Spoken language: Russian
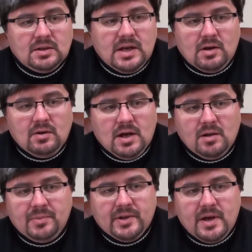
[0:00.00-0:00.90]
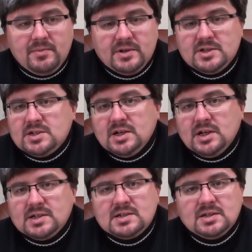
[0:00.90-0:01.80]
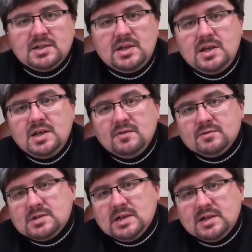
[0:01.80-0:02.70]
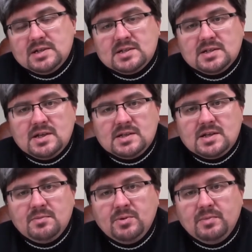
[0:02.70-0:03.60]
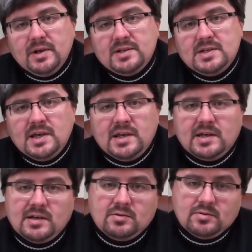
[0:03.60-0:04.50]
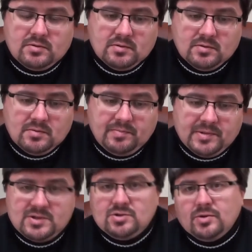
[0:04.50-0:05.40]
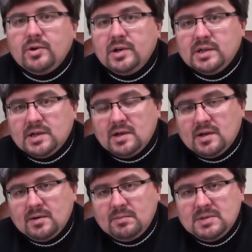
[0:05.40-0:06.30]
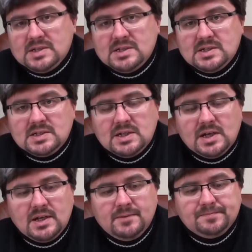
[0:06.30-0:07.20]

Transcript: я гулял по набережной Александрии, возле Александрийской библиотеки, которую построили на месте старой.